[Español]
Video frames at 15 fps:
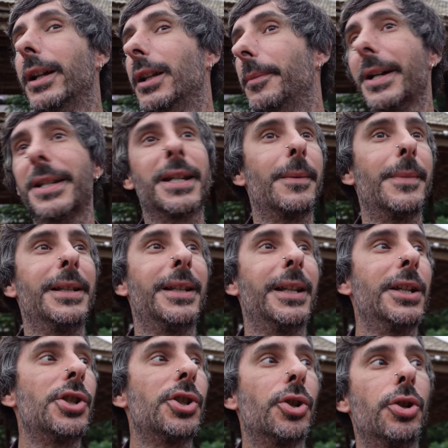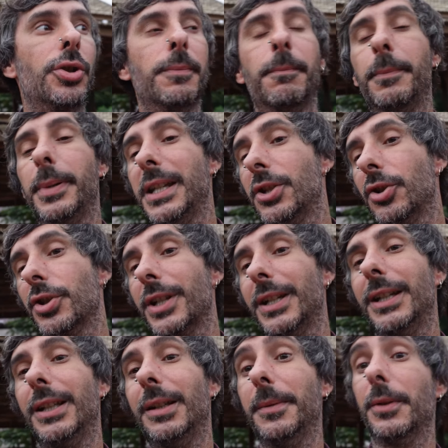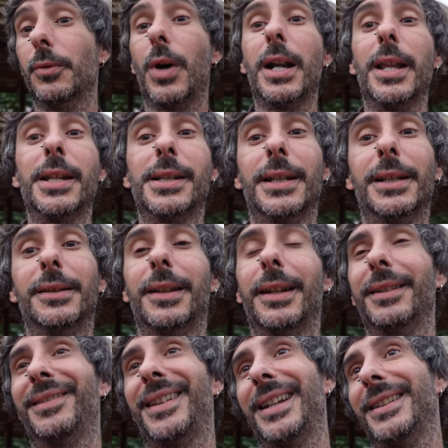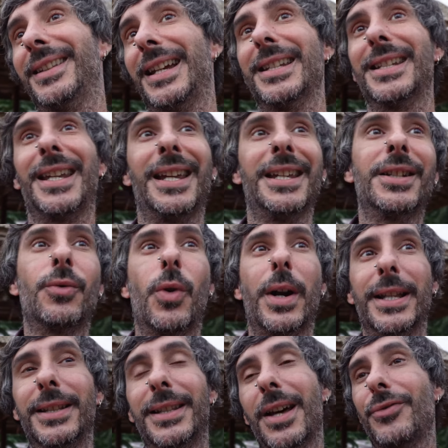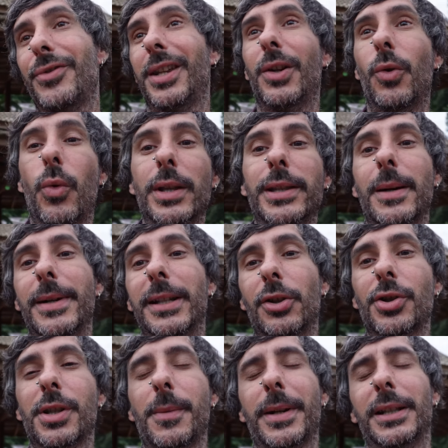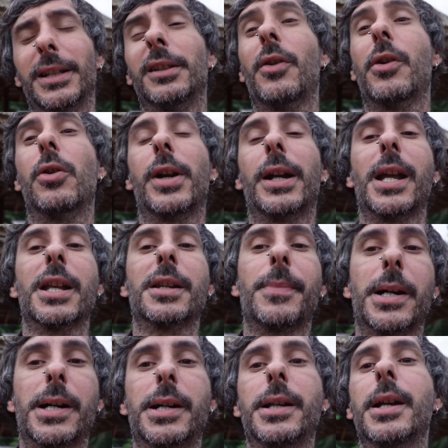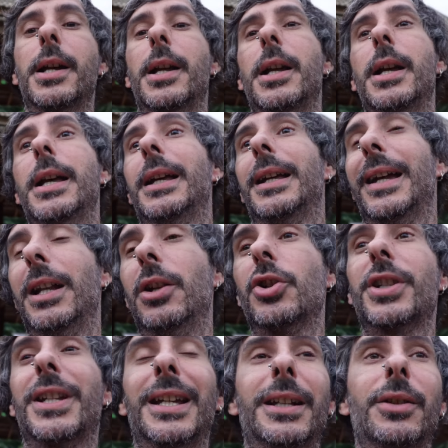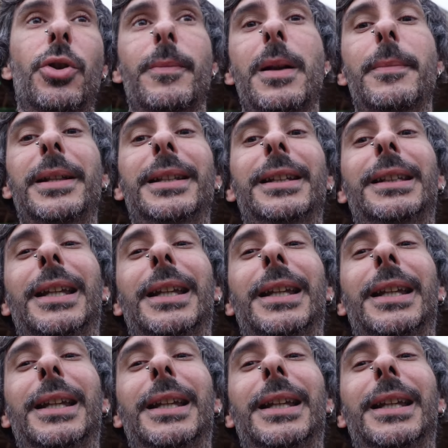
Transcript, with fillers: y básicamente son pisos individuales de entre 36, 40, 50 metros dependiendo de lo que quieras pagar en los que normalmente